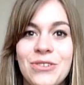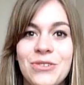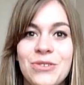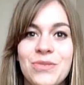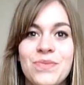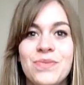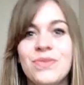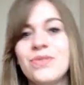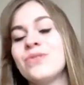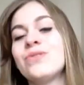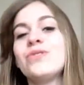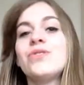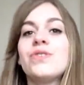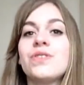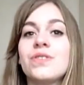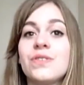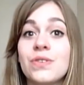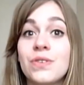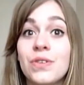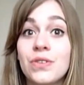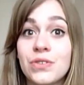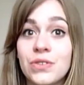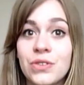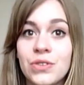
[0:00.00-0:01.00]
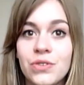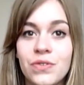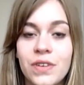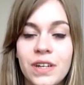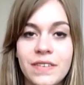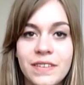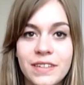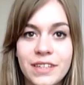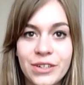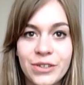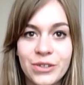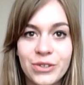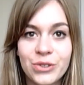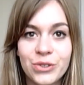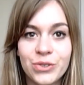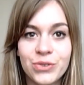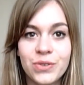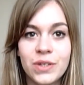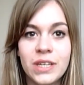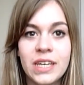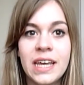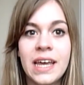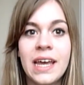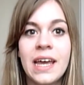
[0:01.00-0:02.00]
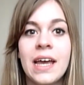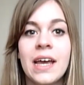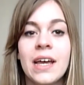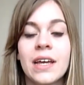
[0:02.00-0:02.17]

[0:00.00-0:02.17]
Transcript: tout le monde, je vous retrouve dans une nouvelle vidéo aujourd'hui.